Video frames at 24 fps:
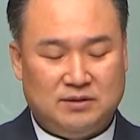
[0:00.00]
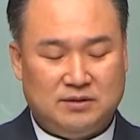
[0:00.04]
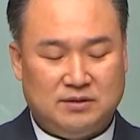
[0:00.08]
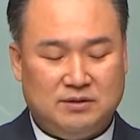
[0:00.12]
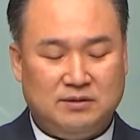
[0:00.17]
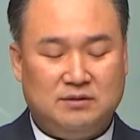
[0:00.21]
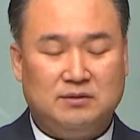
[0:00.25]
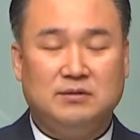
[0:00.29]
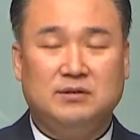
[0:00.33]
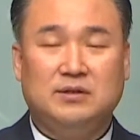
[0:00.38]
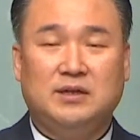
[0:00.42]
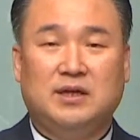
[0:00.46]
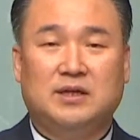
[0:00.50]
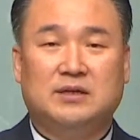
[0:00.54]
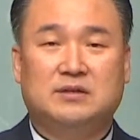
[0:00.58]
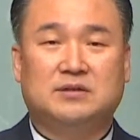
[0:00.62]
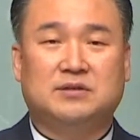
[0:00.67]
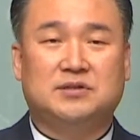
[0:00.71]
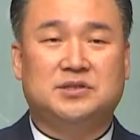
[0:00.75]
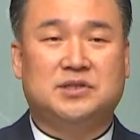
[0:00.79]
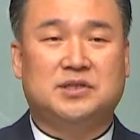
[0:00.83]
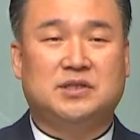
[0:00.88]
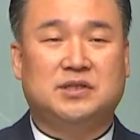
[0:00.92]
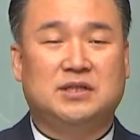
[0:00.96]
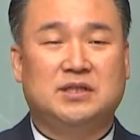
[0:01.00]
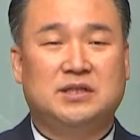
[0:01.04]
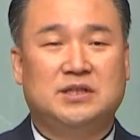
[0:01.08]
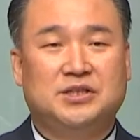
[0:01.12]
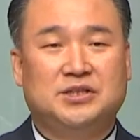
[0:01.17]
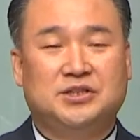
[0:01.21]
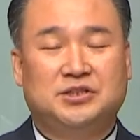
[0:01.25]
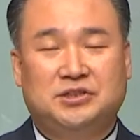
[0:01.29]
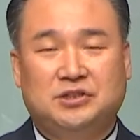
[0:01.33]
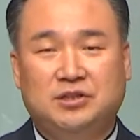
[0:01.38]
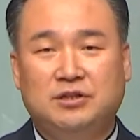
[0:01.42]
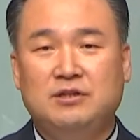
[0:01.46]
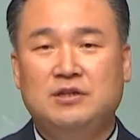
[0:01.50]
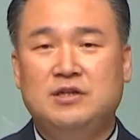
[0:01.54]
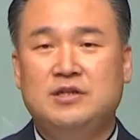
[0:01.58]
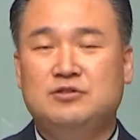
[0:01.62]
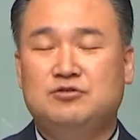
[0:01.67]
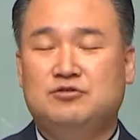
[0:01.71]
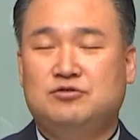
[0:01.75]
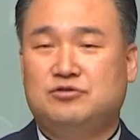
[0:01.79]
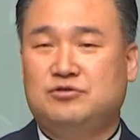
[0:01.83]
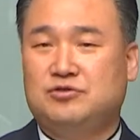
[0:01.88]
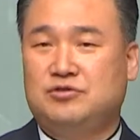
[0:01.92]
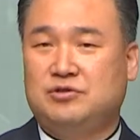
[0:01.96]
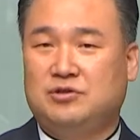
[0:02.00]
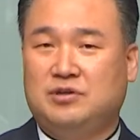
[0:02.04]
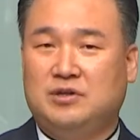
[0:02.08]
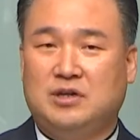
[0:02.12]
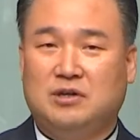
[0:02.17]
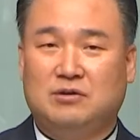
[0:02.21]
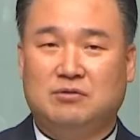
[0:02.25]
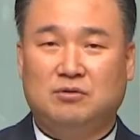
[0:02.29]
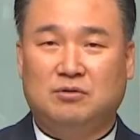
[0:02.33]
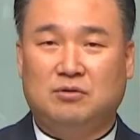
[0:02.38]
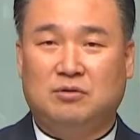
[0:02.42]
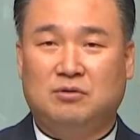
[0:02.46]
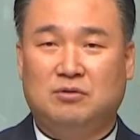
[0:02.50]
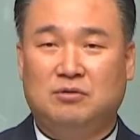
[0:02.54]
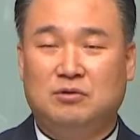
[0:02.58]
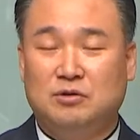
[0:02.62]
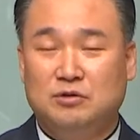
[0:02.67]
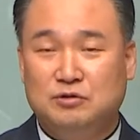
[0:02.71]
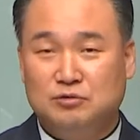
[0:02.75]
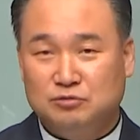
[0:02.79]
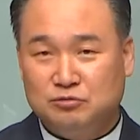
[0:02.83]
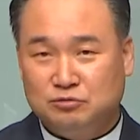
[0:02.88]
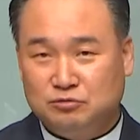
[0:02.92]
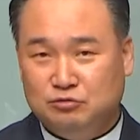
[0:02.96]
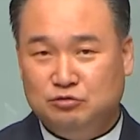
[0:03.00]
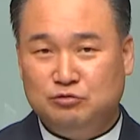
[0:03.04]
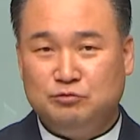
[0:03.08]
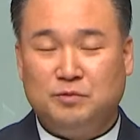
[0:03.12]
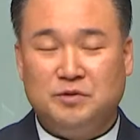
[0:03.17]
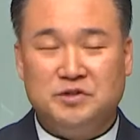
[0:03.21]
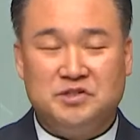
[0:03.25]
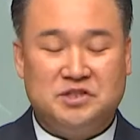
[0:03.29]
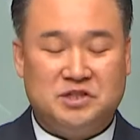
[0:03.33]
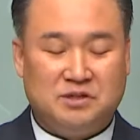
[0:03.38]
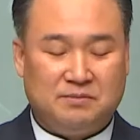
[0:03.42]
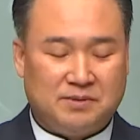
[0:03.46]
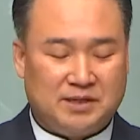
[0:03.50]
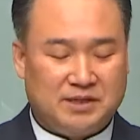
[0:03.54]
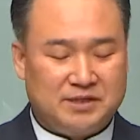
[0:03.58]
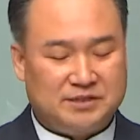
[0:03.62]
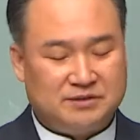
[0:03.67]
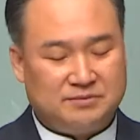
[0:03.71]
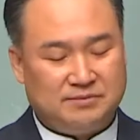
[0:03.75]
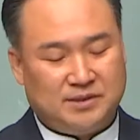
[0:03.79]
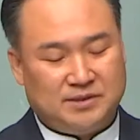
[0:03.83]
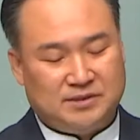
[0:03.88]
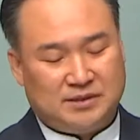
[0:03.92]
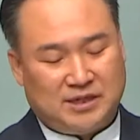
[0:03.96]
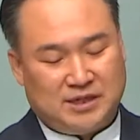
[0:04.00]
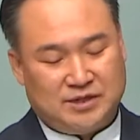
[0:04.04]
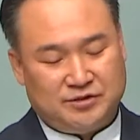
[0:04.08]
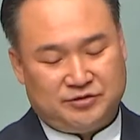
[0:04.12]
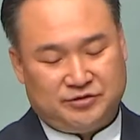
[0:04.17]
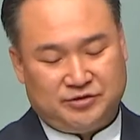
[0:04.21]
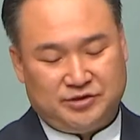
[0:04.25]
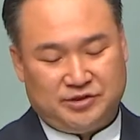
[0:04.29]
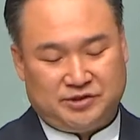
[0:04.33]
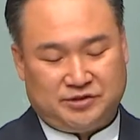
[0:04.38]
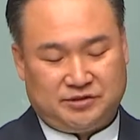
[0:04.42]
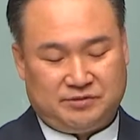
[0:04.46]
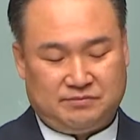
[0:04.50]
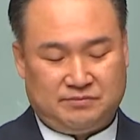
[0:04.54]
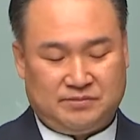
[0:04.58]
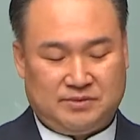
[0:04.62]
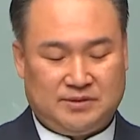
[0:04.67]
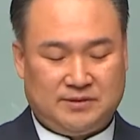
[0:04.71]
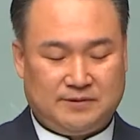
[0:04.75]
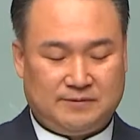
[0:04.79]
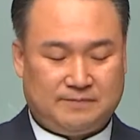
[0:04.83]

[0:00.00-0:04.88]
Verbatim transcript: 그런데 그것이 틀린 추측이라고 두 번째 말씀에서 알 수 있습니다.